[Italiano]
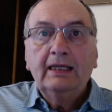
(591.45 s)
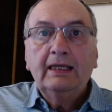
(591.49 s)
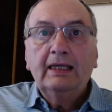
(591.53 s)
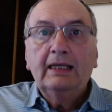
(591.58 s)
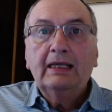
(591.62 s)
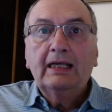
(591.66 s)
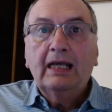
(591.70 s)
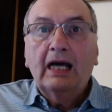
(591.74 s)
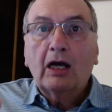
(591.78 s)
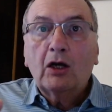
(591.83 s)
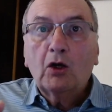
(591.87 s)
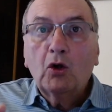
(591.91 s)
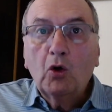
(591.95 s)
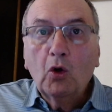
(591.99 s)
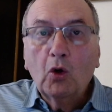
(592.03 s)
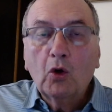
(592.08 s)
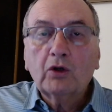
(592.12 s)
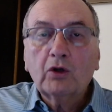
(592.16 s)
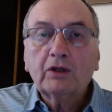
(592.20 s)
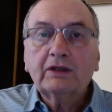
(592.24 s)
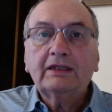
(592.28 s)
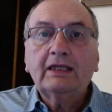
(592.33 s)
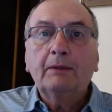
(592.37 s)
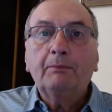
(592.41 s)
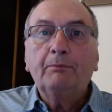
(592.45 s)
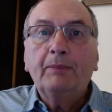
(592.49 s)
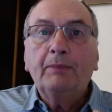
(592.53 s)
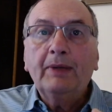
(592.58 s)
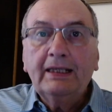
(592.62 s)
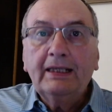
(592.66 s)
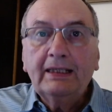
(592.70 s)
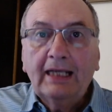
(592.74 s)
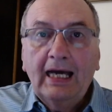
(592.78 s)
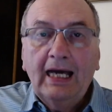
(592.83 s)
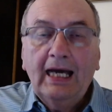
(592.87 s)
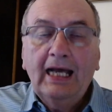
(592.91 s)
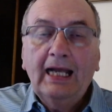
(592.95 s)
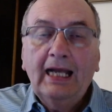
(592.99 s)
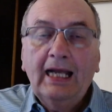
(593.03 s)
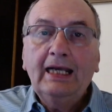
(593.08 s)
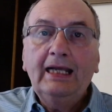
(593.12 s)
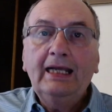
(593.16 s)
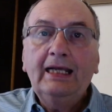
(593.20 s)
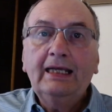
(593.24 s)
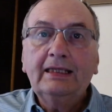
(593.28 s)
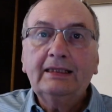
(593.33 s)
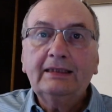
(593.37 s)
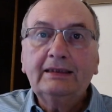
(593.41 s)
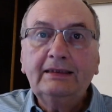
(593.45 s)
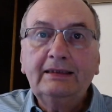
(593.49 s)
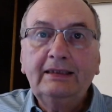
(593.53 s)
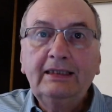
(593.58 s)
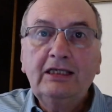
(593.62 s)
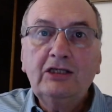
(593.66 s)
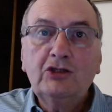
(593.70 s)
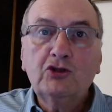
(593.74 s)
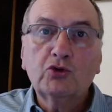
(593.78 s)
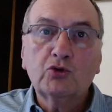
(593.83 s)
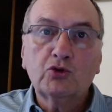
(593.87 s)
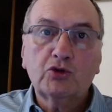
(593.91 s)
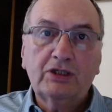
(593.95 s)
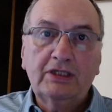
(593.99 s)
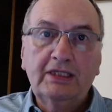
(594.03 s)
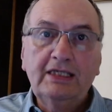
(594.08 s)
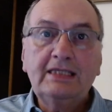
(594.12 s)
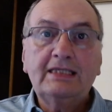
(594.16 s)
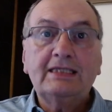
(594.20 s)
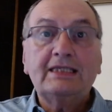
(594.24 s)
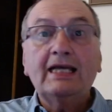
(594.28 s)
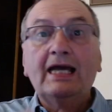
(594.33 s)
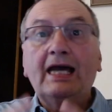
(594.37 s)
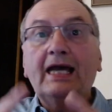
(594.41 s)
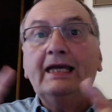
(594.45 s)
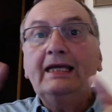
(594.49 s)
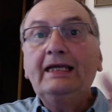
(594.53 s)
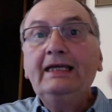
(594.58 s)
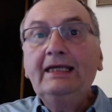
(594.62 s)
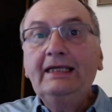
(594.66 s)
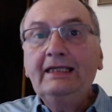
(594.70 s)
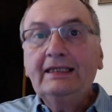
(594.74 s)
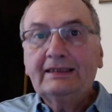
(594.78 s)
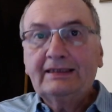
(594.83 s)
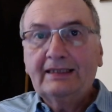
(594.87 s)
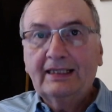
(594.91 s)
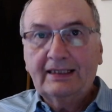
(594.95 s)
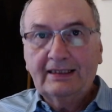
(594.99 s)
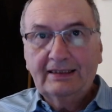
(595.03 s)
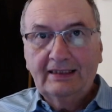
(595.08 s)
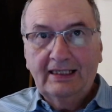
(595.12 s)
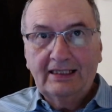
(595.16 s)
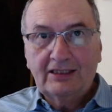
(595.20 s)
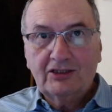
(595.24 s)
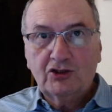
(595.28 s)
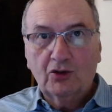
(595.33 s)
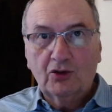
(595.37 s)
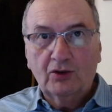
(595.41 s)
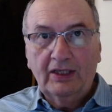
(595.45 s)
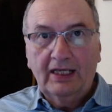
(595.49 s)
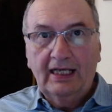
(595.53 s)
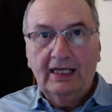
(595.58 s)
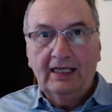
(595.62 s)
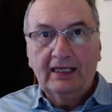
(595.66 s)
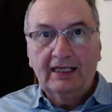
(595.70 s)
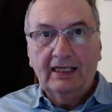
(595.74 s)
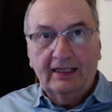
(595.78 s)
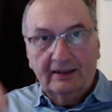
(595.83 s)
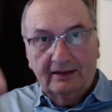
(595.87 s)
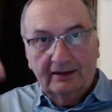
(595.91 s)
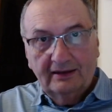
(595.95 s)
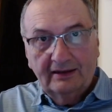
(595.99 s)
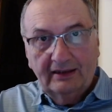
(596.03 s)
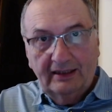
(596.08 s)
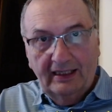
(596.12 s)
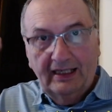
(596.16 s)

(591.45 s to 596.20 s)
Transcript: la Corte Penale di Giustizia Internazionale.